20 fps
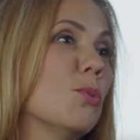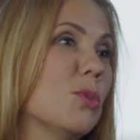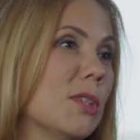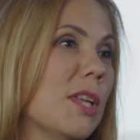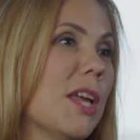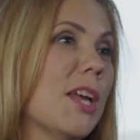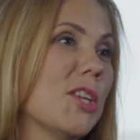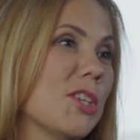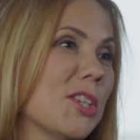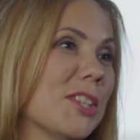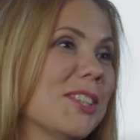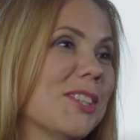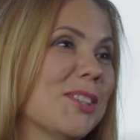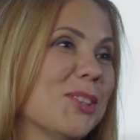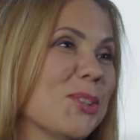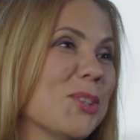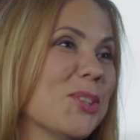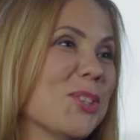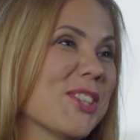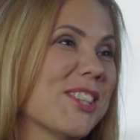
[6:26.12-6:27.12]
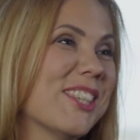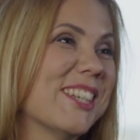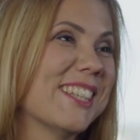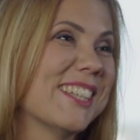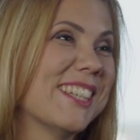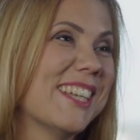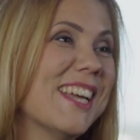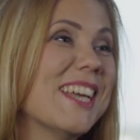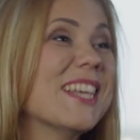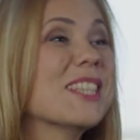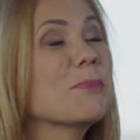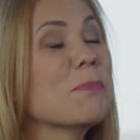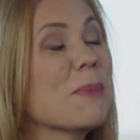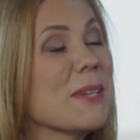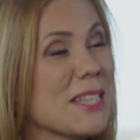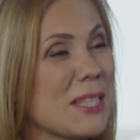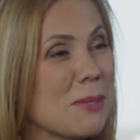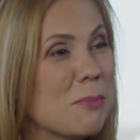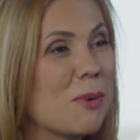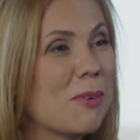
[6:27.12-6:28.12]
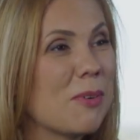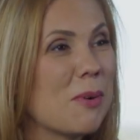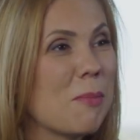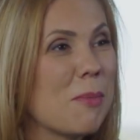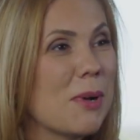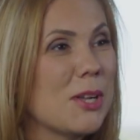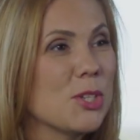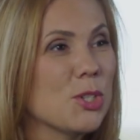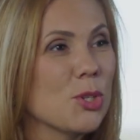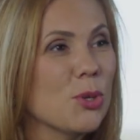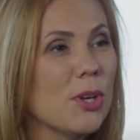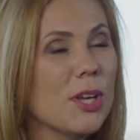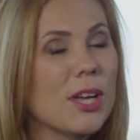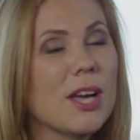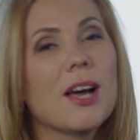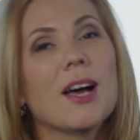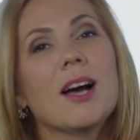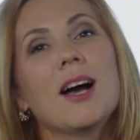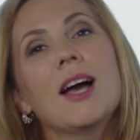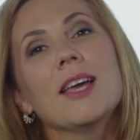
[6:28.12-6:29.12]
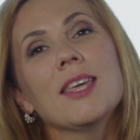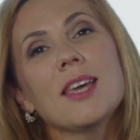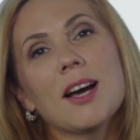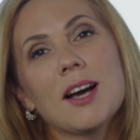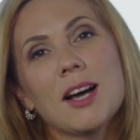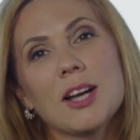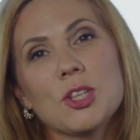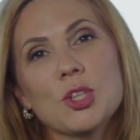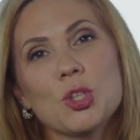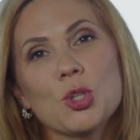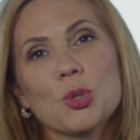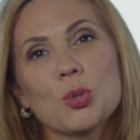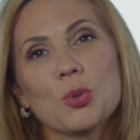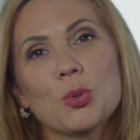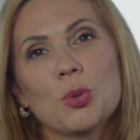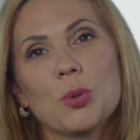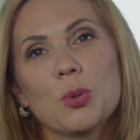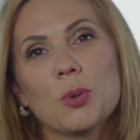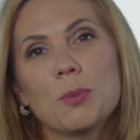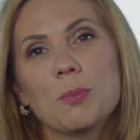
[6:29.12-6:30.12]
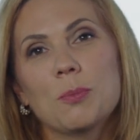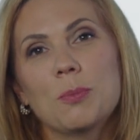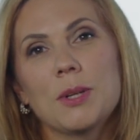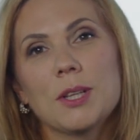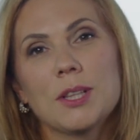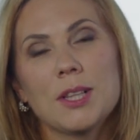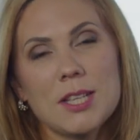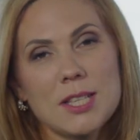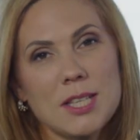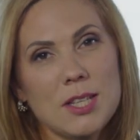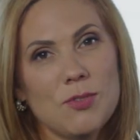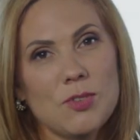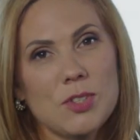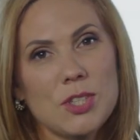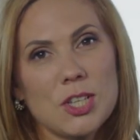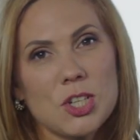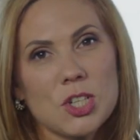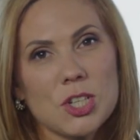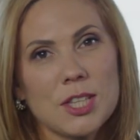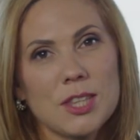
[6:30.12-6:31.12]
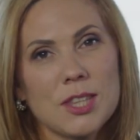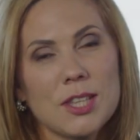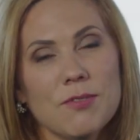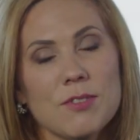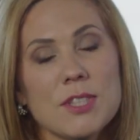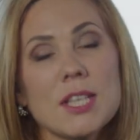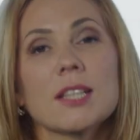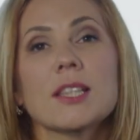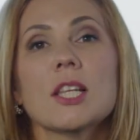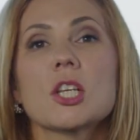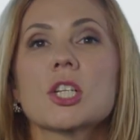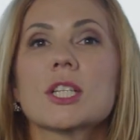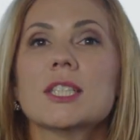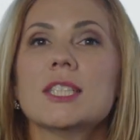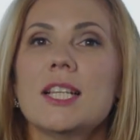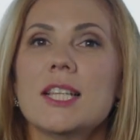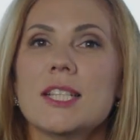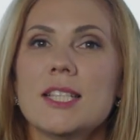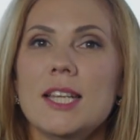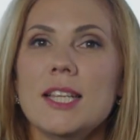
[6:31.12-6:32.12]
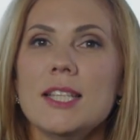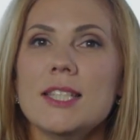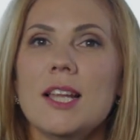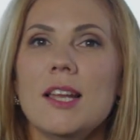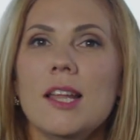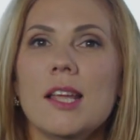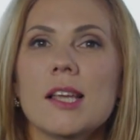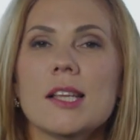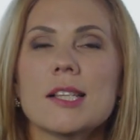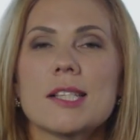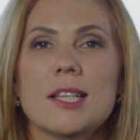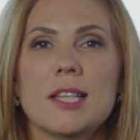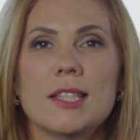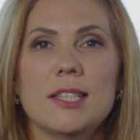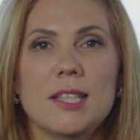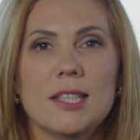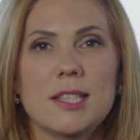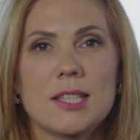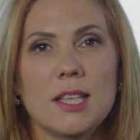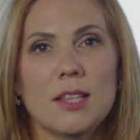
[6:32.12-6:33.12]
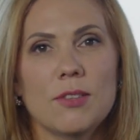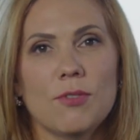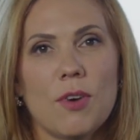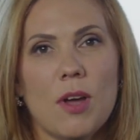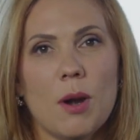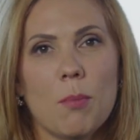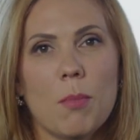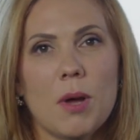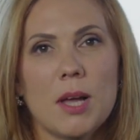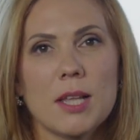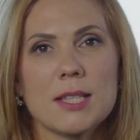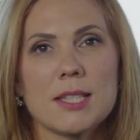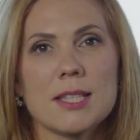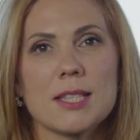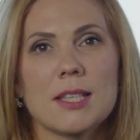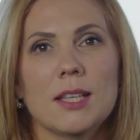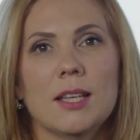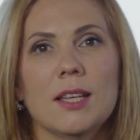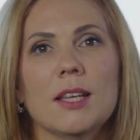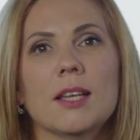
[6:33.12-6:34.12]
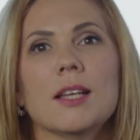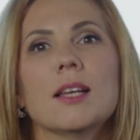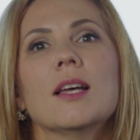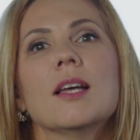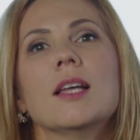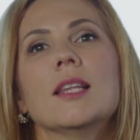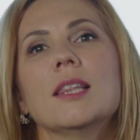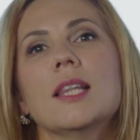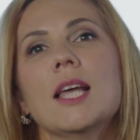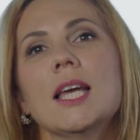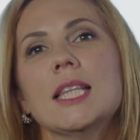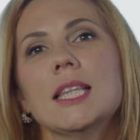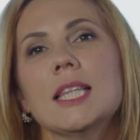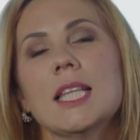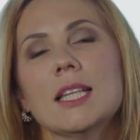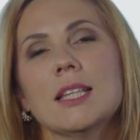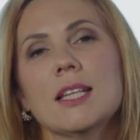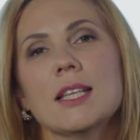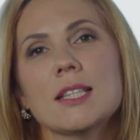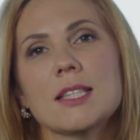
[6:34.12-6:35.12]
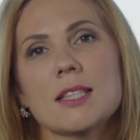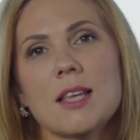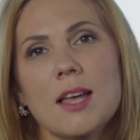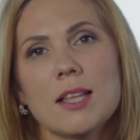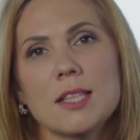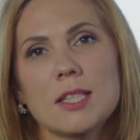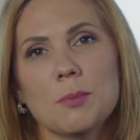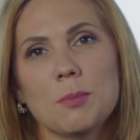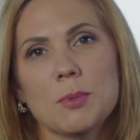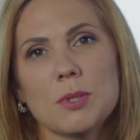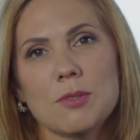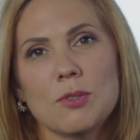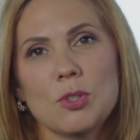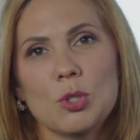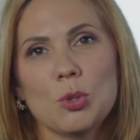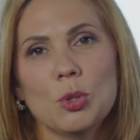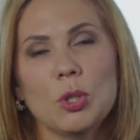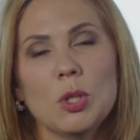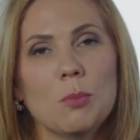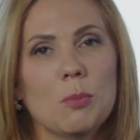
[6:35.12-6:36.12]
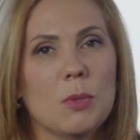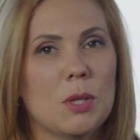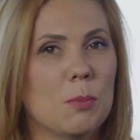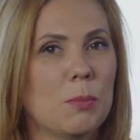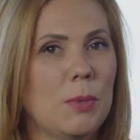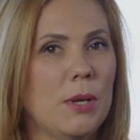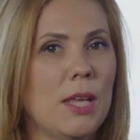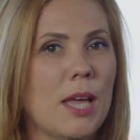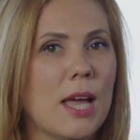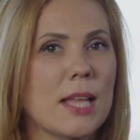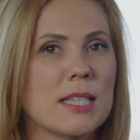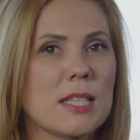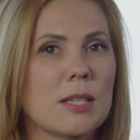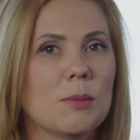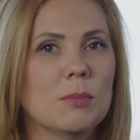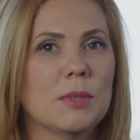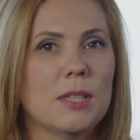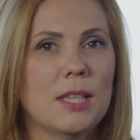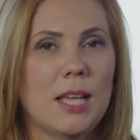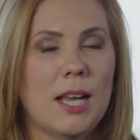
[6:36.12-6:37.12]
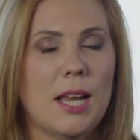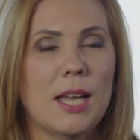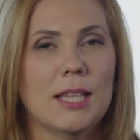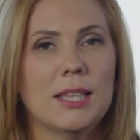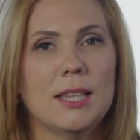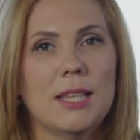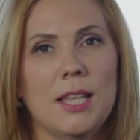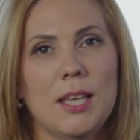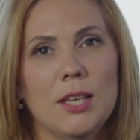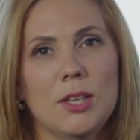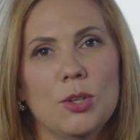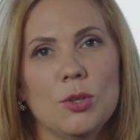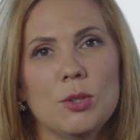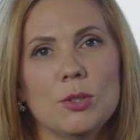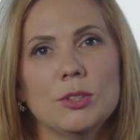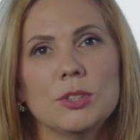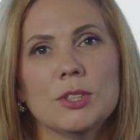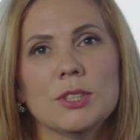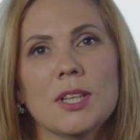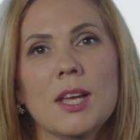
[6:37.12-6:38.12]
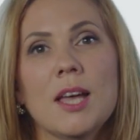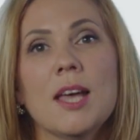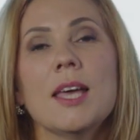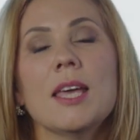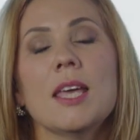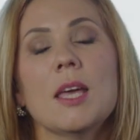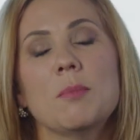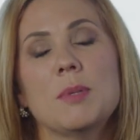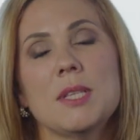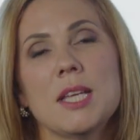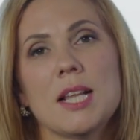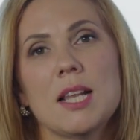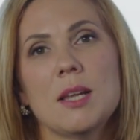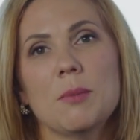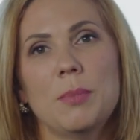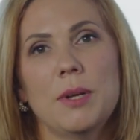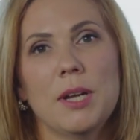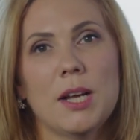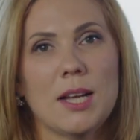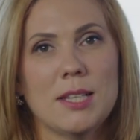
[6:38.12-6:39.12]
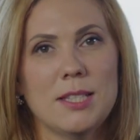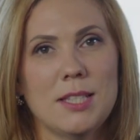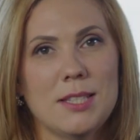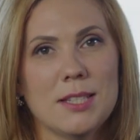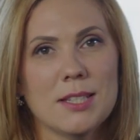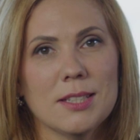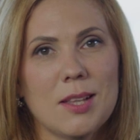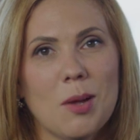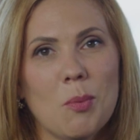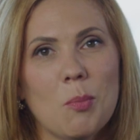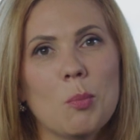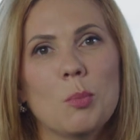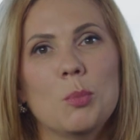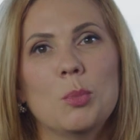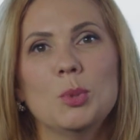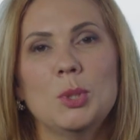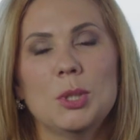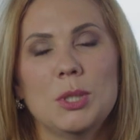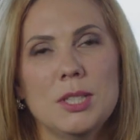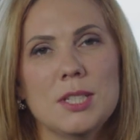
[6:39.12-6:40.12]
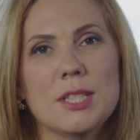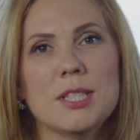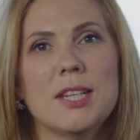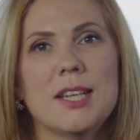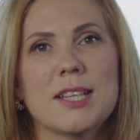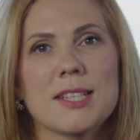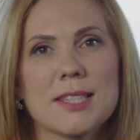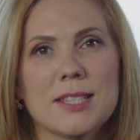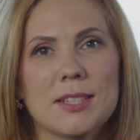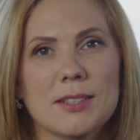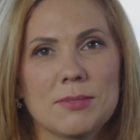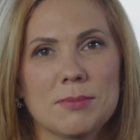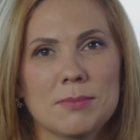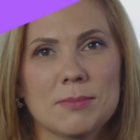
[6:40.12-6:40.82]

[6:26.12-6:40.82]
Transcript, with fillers: узнаешь, да. это точно. Спасибо вам большое, а я хочу пригласить всех, всех наших телезрителей следить за информацией на интернет-сайте, посвященном мероприятиям Telia Tech Girls – и обязательно приходите к нам, будет интересно.